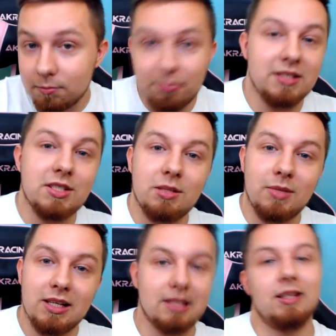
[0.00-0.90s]
będziecie
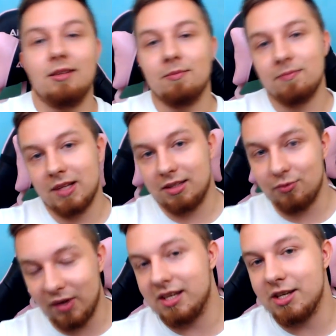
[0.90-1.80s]
mieli taki, taki
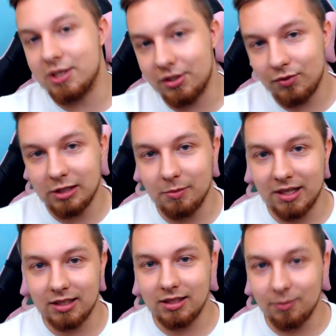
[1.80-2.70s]
fajniejszy
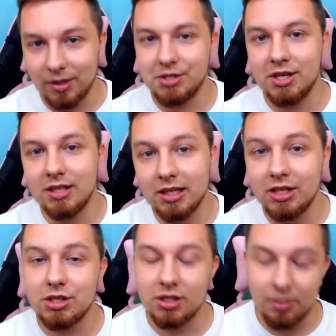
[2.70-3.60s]
filmik, taki bardziej
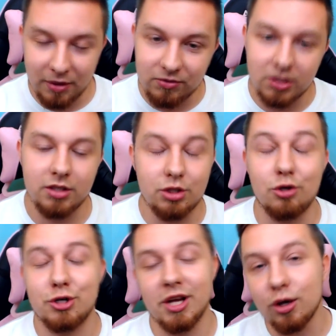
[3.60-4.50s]
energiczny, pewnie też
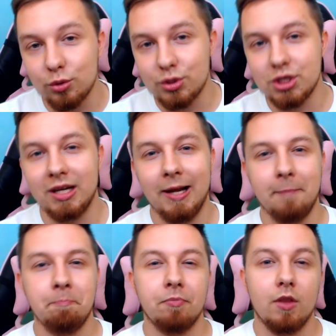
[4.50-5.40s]
troszkę krótszy.
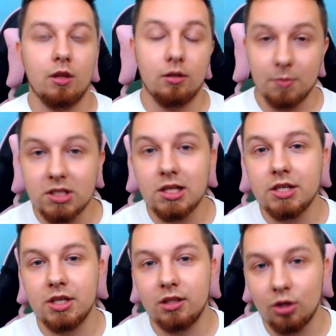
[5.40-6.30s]

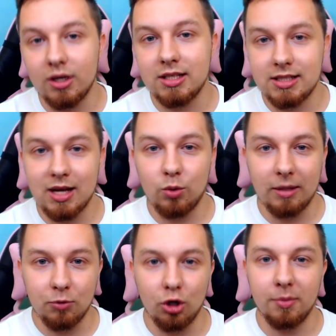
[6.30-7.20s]
Myślę, że to jest
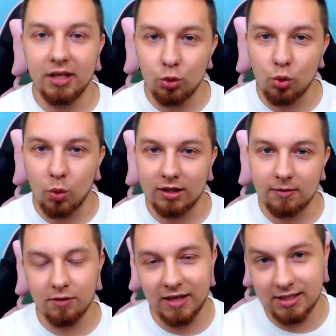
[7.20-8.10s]
całkiem dobry
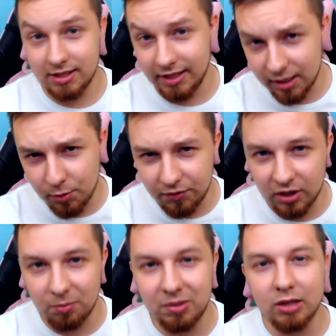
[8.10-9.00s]
układ. Co więcej, jak
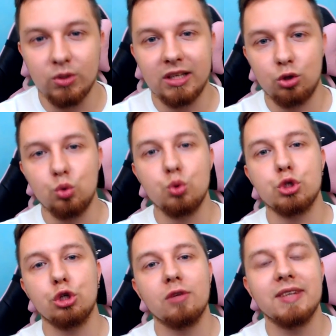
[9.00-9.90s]
mówiłem, planuję
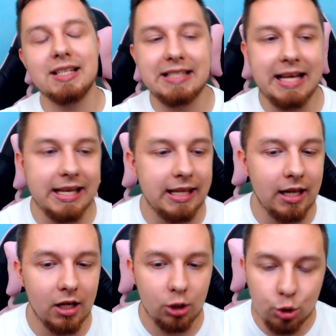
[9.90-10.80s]
dużo nowych
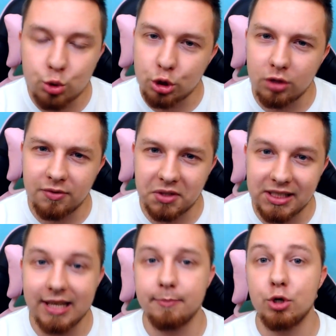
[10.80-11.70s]
serii, dużo nowych
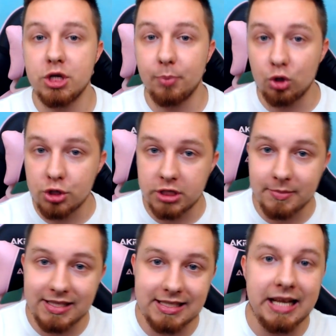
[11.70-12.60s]
gier. Może
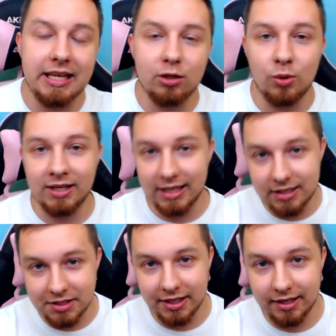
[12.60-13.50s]
pokończymy serie, które
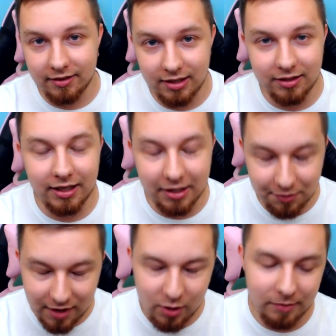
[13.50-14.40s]
kiedyś
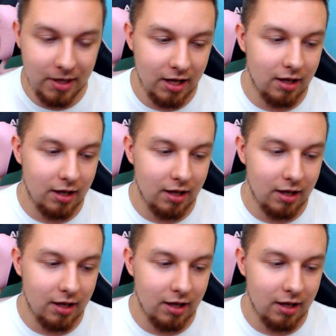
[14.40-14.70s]
nagrywałem,